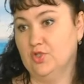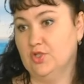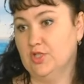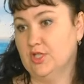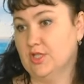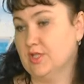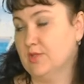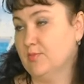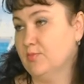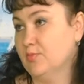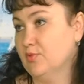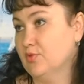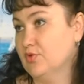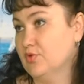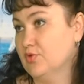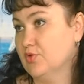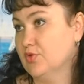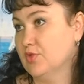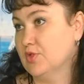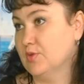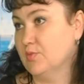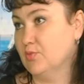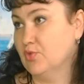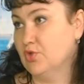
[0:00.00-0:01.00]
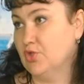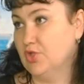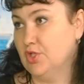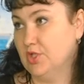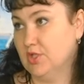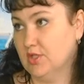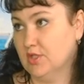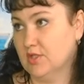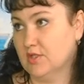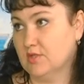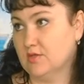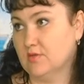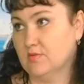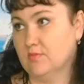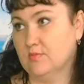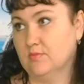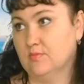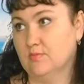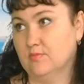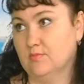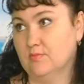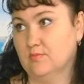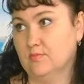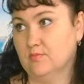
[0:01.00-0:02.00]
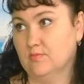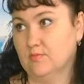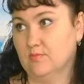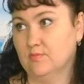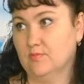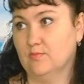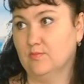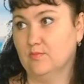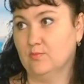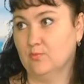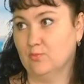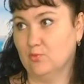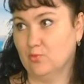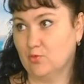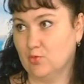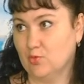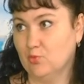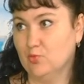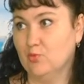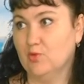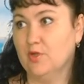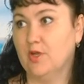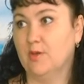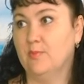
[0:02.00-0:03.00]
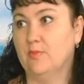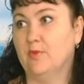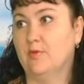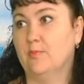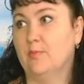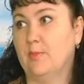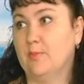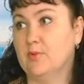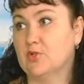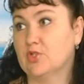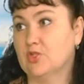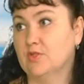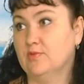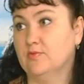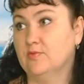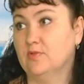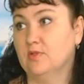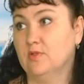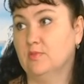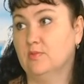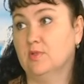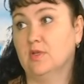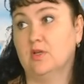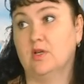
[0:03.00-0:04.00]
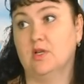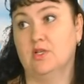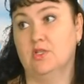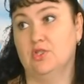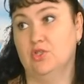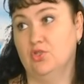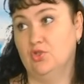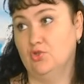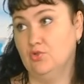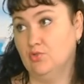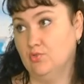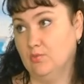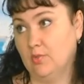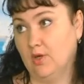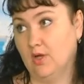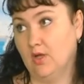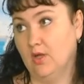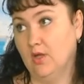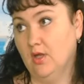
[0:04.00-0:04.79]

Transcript: часто пользуются мужчины услугами по пошиву именно костюма.